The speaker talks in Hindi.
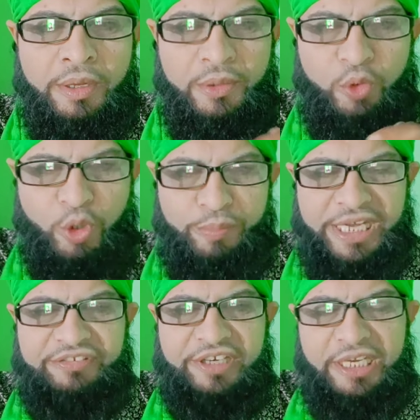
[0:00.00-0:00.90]
तो मैं
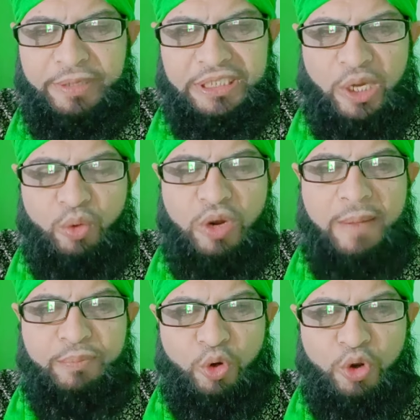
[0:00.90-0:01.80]
इसलिए बताऊं
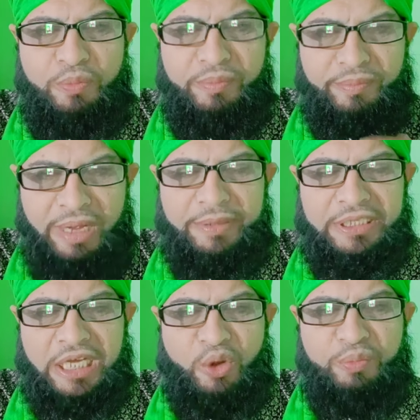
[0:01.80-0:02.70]
आपको मैं
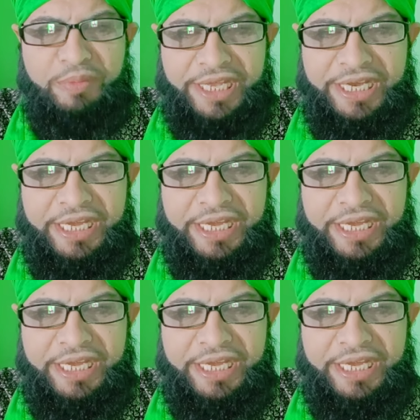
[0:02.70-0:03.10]
बता रहा हूं मेरी